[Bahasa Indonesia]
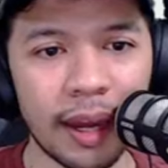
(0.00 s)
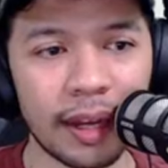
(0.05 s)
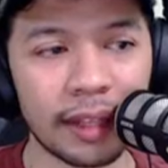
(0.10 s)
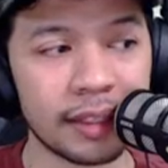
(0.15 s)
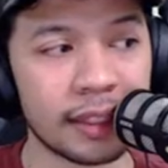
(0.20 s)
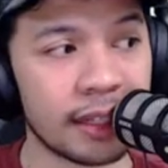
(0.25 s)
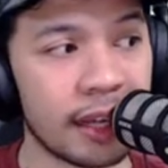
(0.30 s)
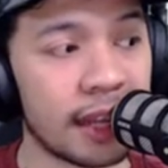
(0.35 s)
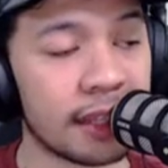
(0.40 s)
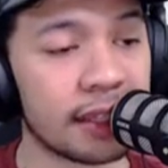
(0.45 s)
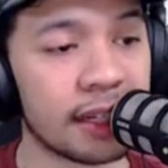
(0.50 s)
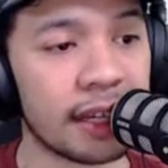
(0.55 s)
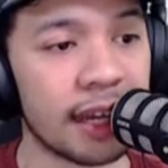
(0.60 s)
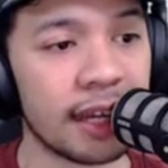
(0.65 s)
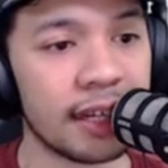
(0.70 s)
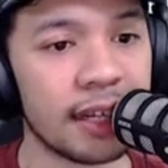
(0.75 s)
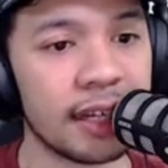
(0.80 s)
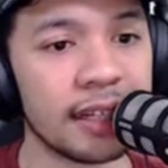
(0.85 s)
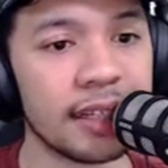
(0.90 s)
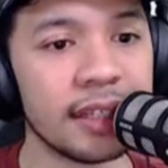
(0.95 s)
karakter-karakter yang
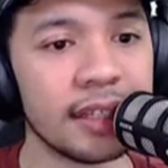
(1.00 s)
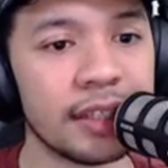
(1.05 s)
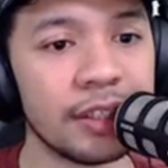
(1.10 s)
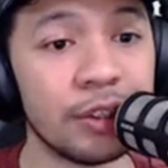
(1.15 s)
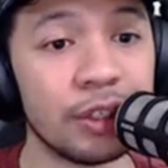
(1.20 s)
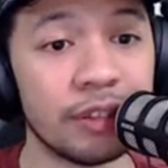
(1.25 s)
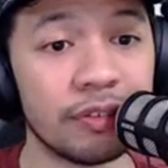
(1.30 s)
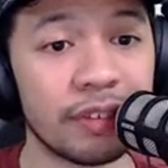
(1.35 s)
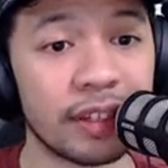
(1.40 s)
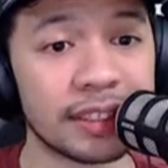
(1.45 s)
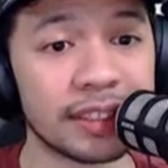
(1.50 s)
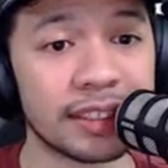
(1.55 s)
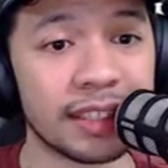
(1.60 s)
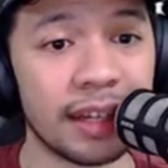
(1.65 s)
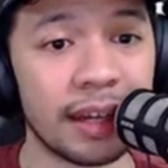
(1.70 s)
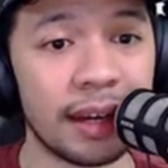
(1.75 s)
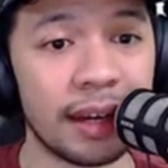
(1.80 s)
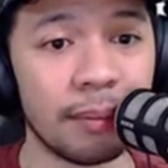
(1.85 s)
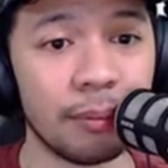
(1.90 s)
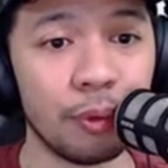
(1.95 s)
ada di
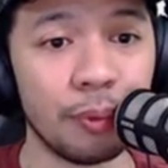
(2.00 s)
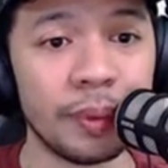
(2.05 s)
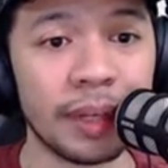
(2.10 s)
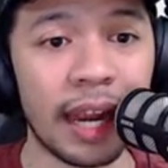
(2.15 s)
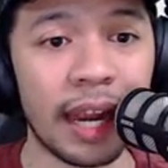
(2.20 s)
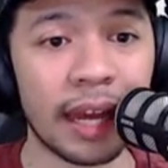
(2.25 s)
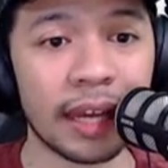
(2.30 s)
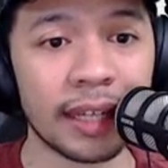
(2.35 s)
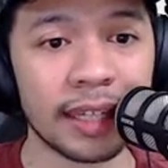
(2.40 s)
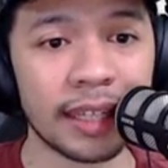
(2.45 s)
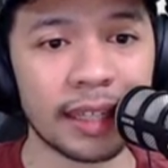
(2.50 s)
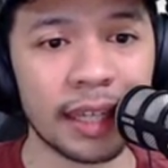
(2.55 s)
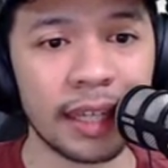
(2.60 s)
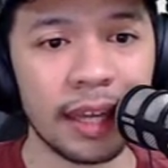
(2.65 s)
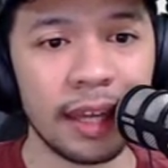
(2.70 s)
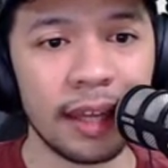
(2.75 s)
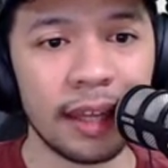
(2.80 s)
universe-nya Bumi Langit